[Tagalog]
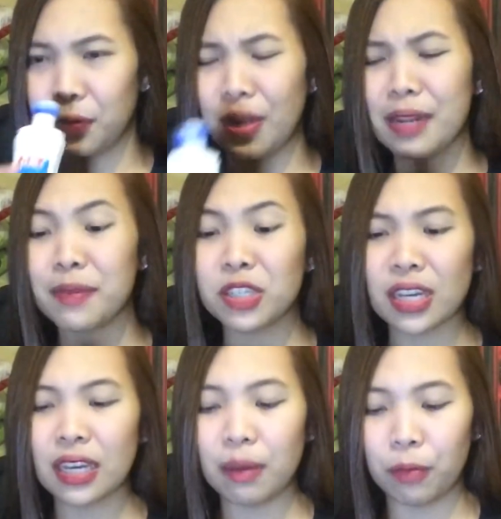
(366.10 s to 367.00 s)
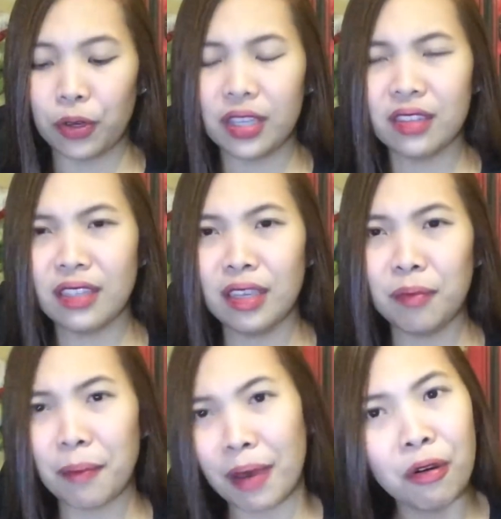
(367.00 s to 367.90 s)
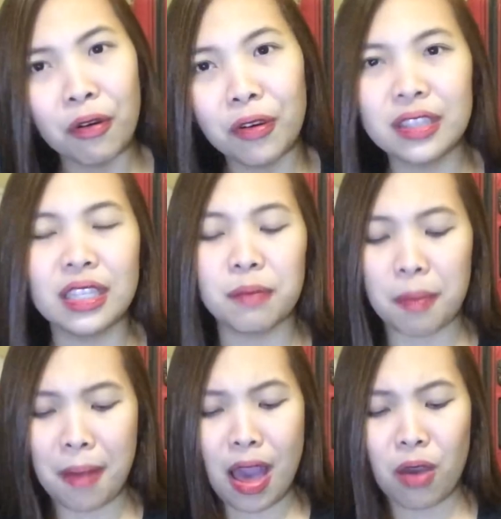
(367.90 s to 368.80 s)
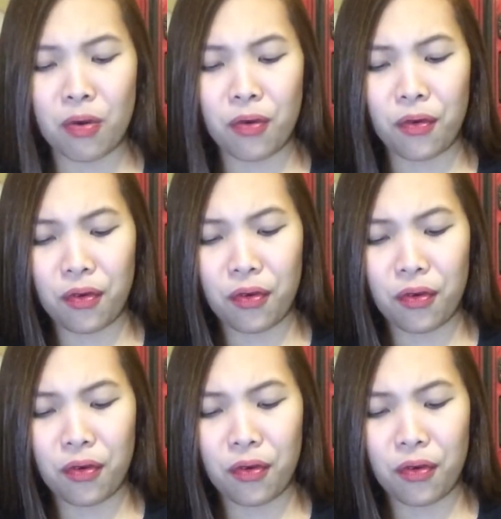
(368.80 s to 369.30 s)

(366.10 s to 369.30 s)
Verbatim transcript: wala naman siyang amoy. Hindi mabango, hindi mabaho.